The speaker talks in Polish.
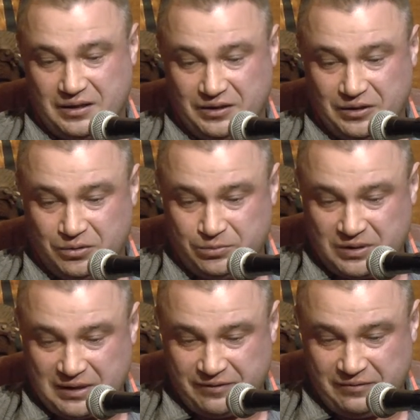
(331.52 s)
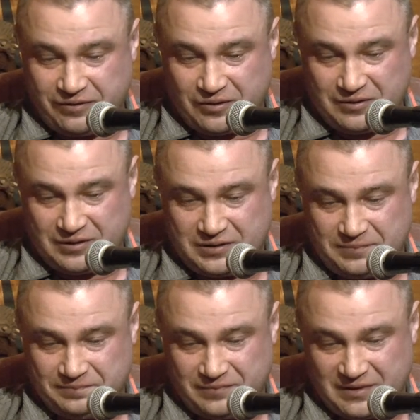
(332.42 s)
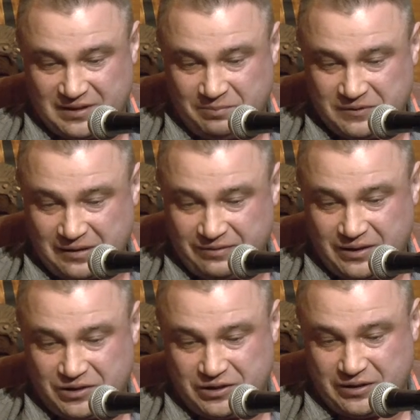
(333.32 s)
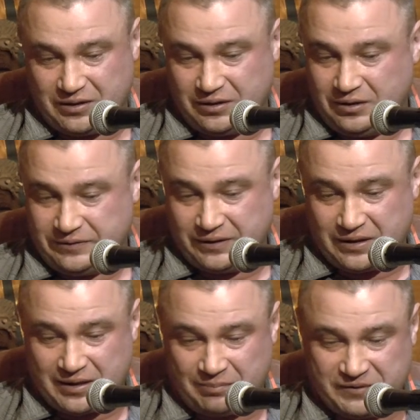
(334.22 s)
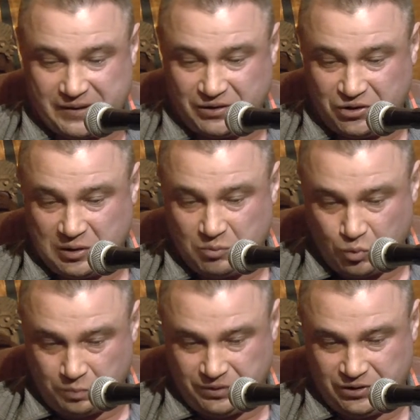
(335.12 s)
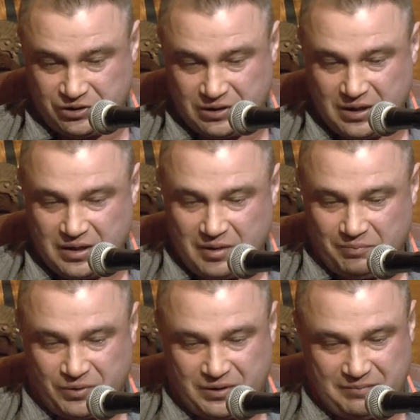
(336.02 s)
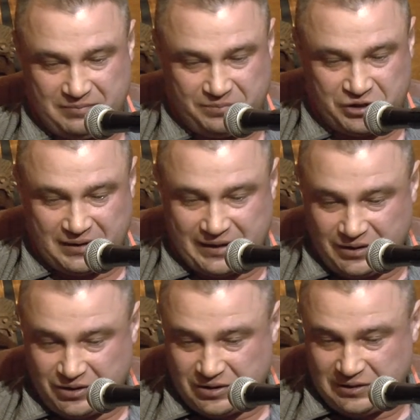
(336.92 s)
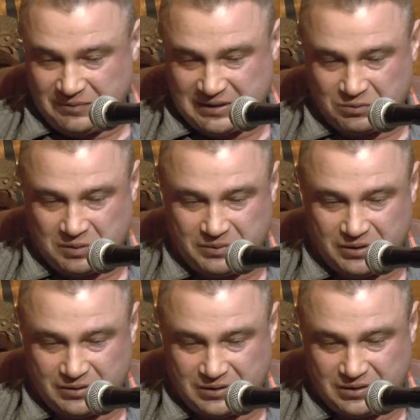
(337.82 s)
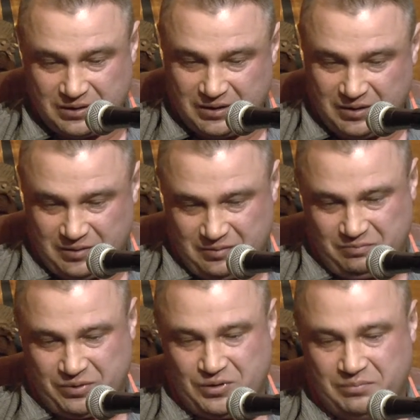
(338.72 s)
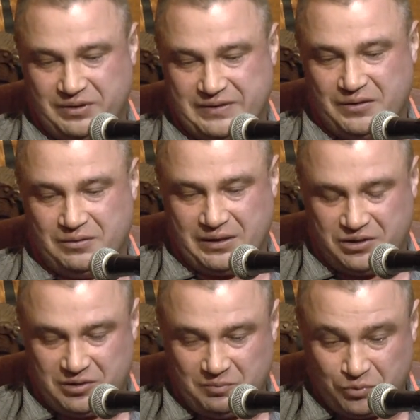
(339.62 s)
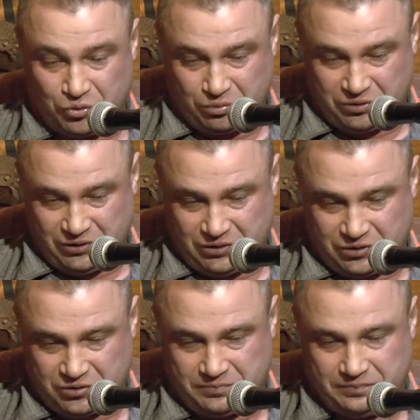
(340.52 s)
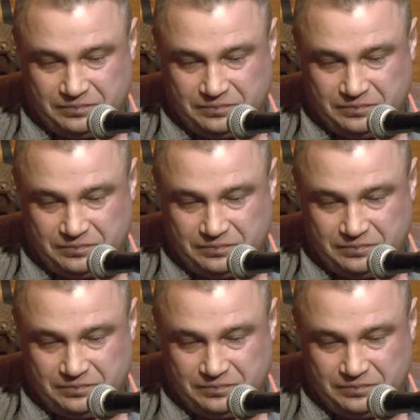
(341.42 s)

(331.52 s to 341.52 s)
Jego rodawy wąs sprawia, że krycha pragnie się upić, potem przetańczy z nim całą noc, po to by rano dać się porzucić.